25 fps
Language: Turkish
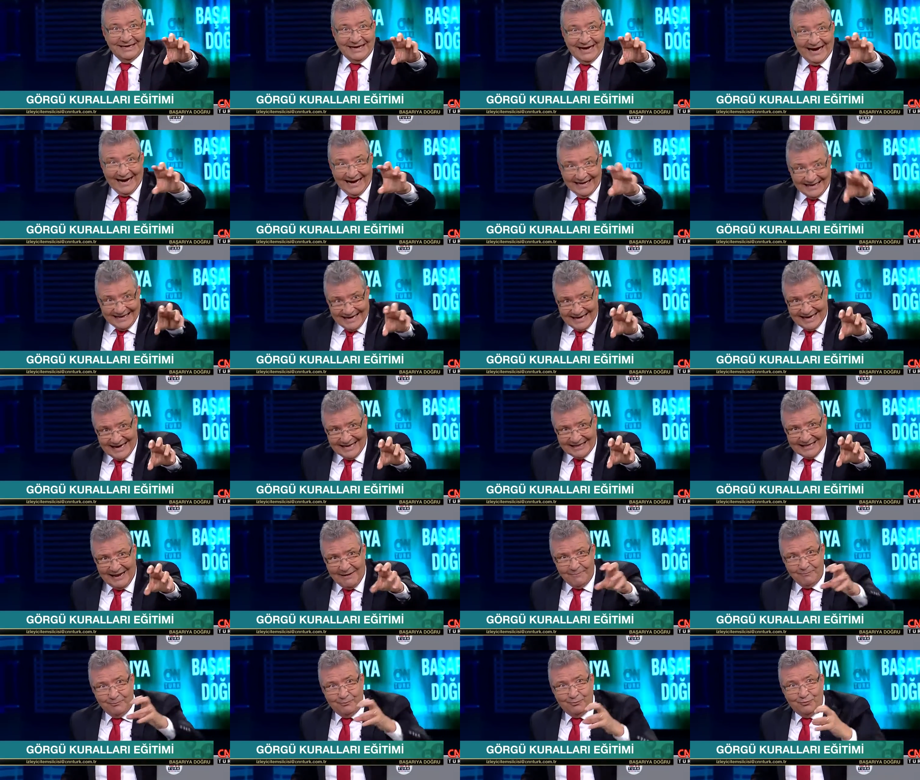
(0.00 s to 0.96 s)

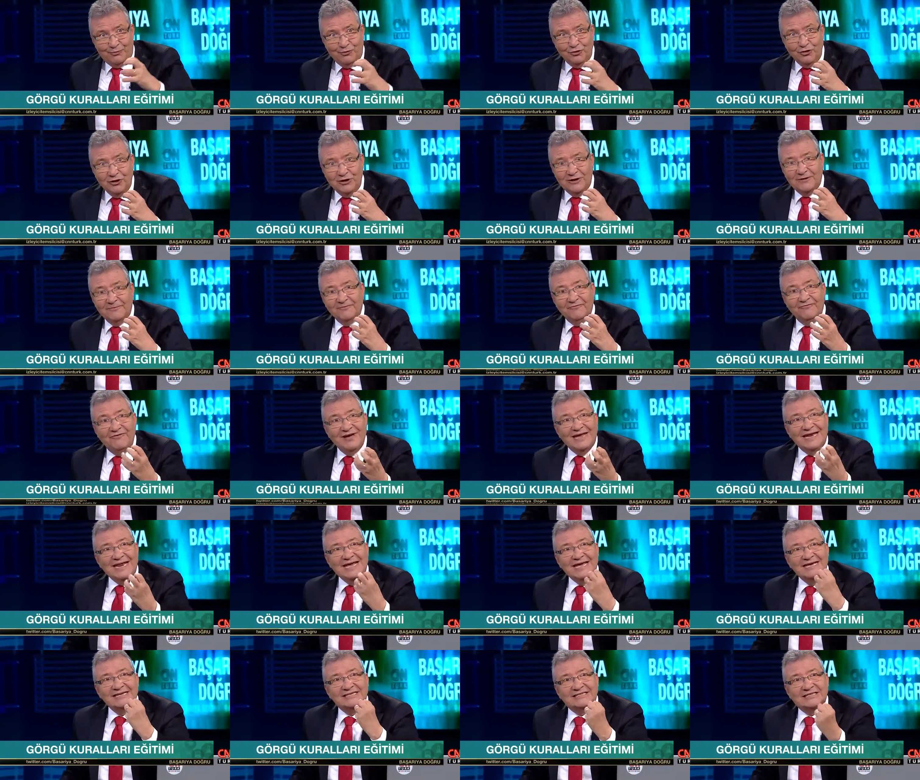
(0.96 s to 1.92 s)
Hakikaten bunu
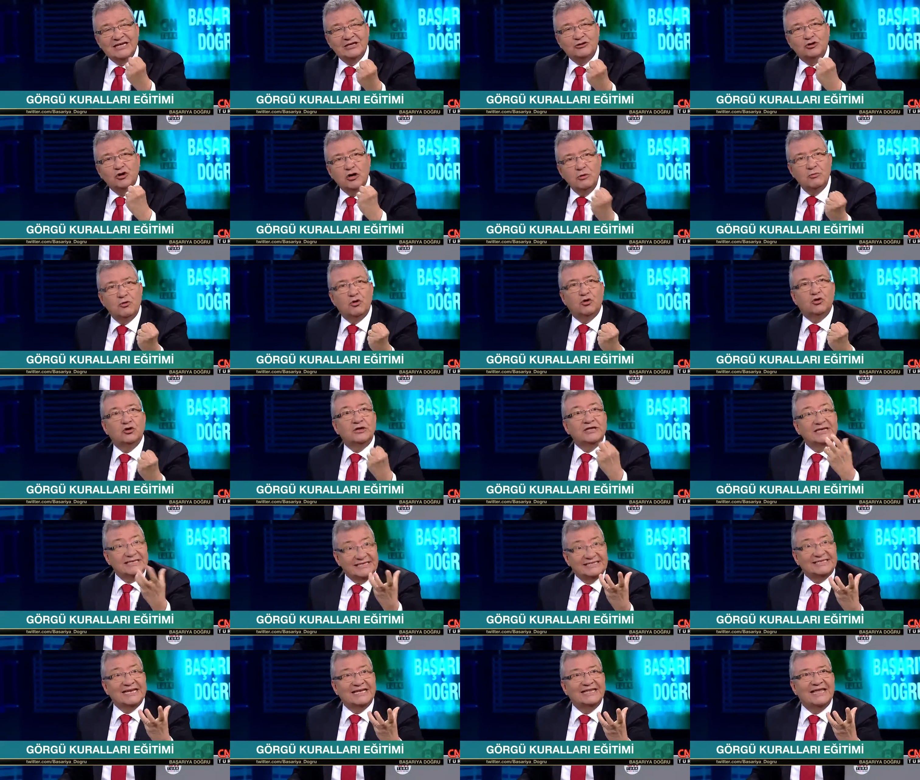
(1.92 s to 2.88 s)
veri hissediyor mu okul?
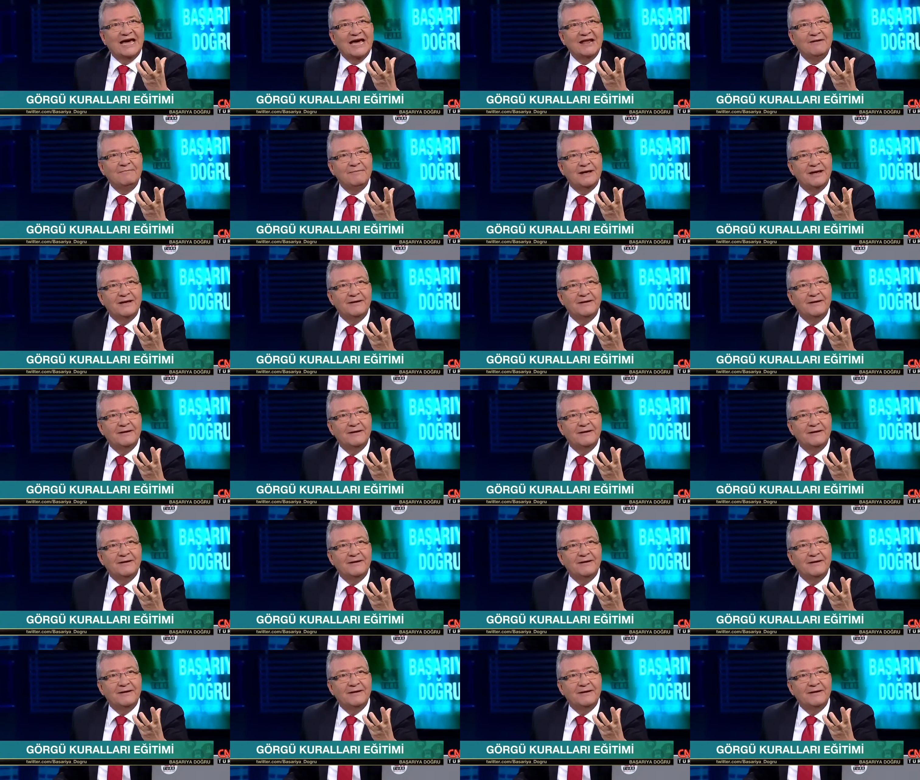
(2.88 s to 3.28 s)
Hisseder mi?